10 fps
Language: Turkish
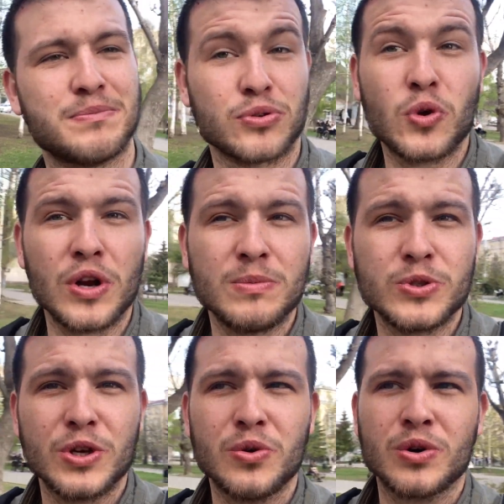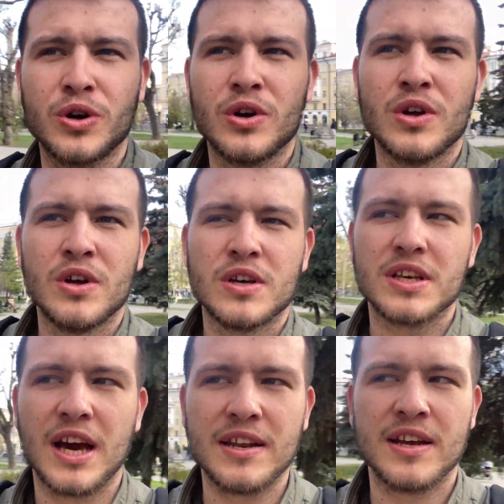Burada öyle bir şey yok.
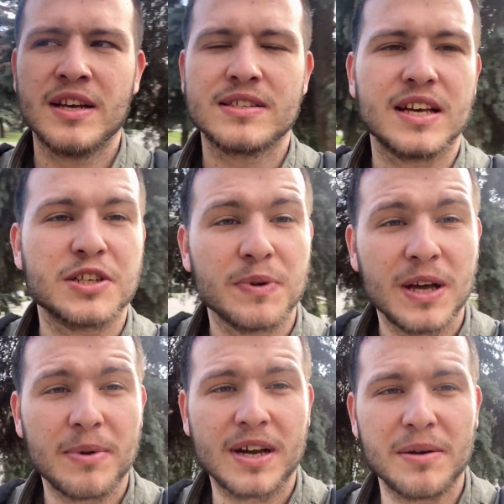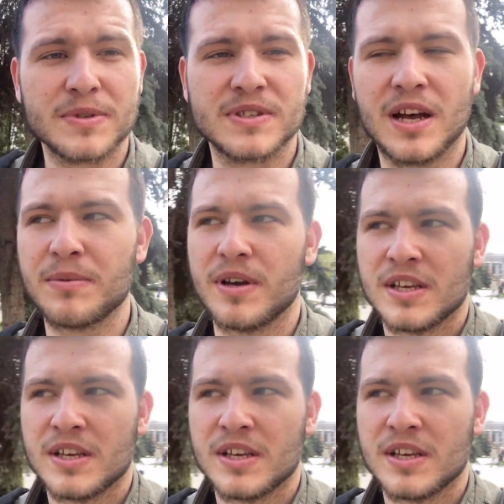Yani saçmalığa bakar mısın abi?